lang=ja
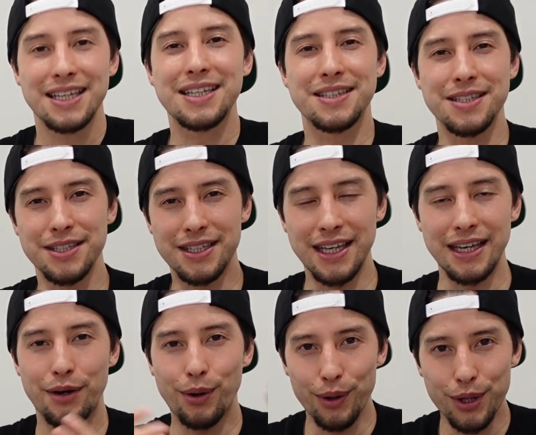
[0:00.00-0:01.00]
き続
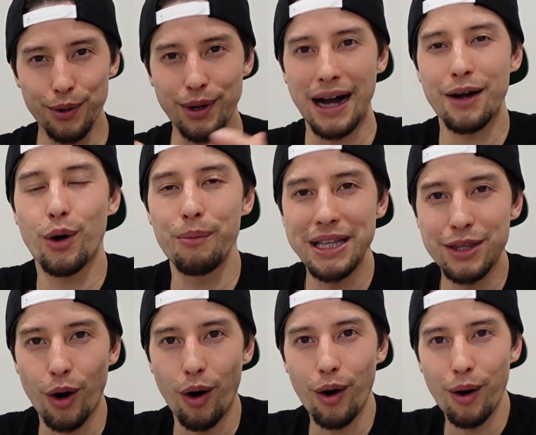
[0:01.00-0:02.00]
き高評価、
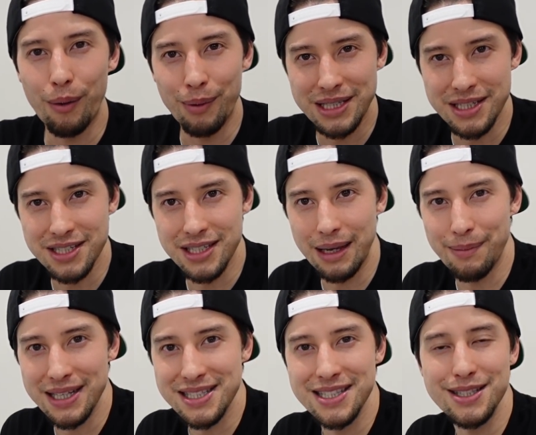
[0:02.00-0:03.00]
コメントお待ちしてい
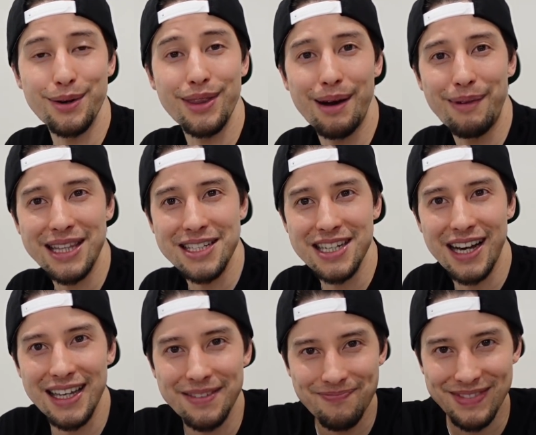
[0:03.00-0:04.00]
ます。それではまた次
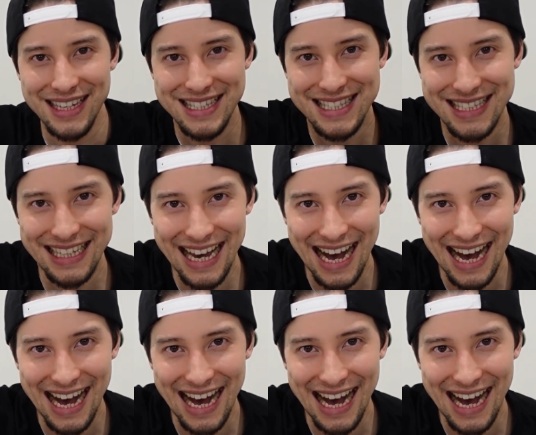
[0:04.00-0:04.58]
回 See